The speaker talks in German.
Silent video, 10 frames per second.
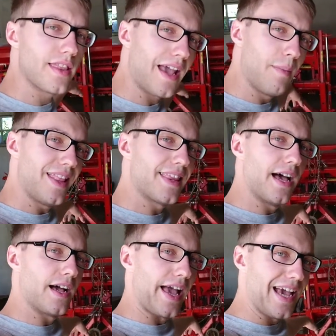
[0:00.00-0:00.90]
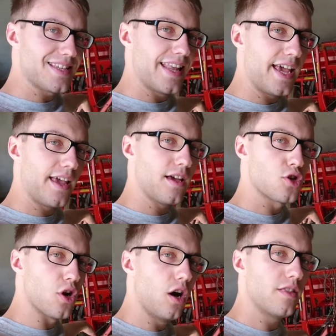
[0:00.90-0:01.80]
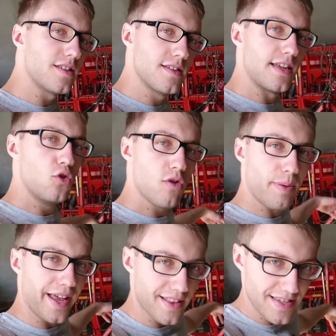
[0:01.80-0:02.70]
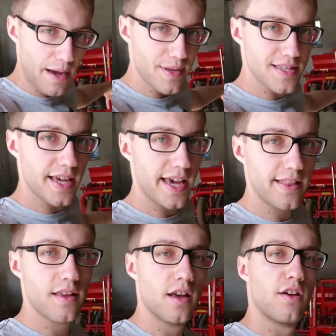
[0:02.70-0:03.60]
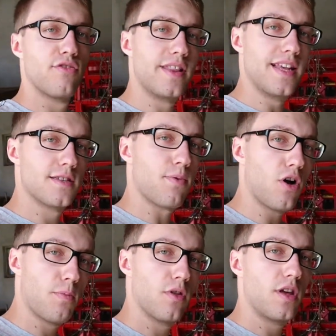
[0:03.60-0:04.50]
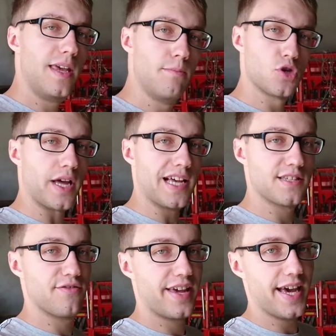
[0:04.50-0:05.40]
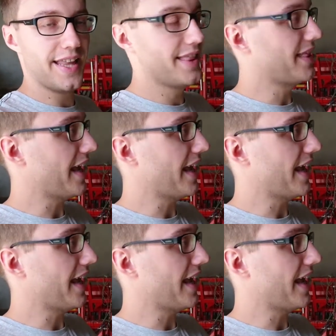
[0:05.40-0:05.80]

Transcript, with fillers: 3 Meter Kreislecke schauen, das ist ein überbreites Arbeitsgerät, für das braucht man im Straßenverkehr ein